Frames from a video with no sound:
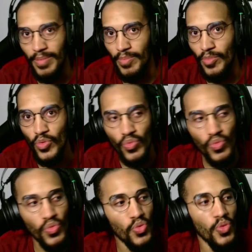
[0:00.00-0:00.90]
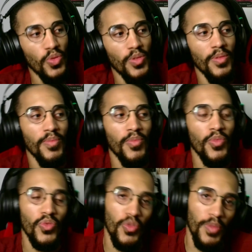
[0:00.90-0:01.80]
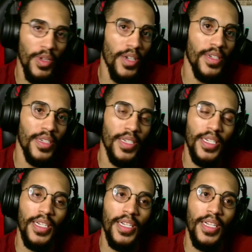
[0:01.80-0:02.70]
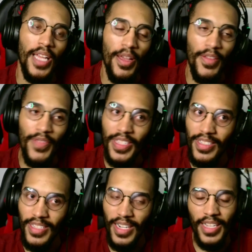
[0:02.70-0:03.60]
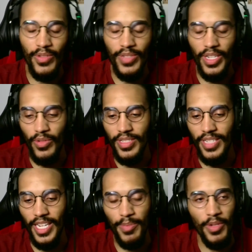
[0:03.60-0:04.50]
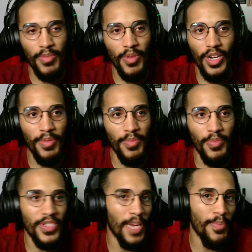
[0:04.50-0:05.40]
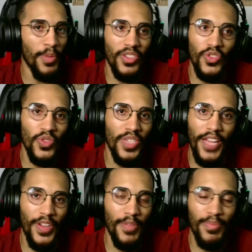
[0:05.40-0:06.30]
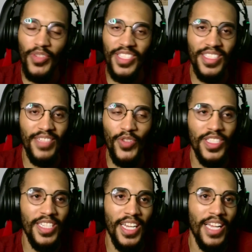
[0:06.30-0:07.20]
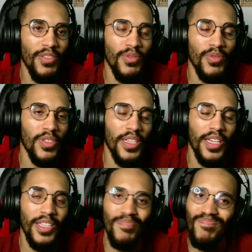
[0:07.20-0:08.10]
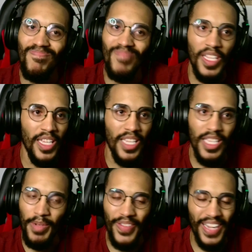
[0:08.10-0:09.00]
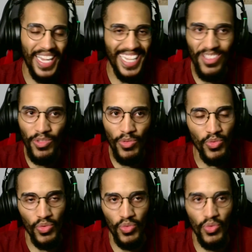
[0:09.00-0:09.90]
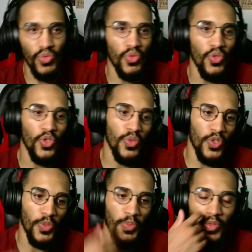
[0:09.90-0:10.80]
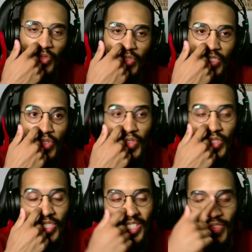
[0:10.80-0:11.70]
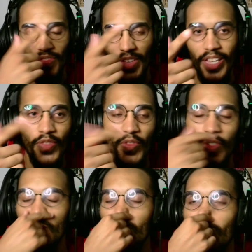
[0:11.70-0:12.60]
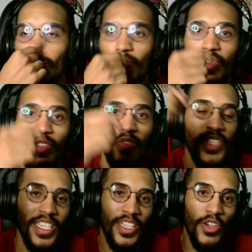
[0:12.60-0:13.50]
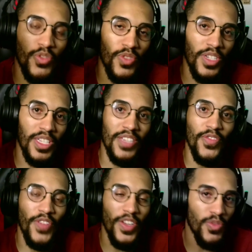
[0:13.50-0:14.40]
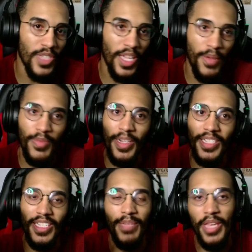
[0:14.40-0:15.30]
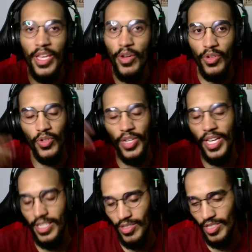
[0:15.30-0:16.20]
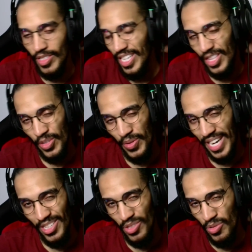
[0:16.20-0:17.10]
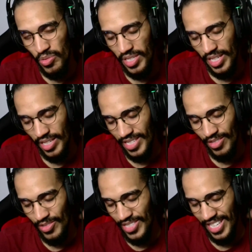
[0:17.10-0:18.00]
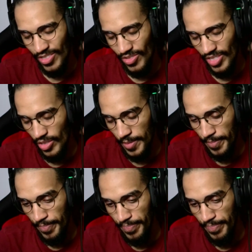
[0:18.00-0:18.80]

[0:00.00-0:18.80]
Muito, muito melhor é, evita strike, cuidado com strike, porque uma hora os caras podem injuriar e falar, vou, vou estracar tudo, tá ligado? E, mano, vai cair tudo, tudo, tudo. Tipo, seu vídeo que você fez, o vídeo, o vídeo você que tava tá escutando que fez com a imagem de anime, eu que tô reagindo. Então cai tudo, tá ligado? Os caras, os caras são sem dó.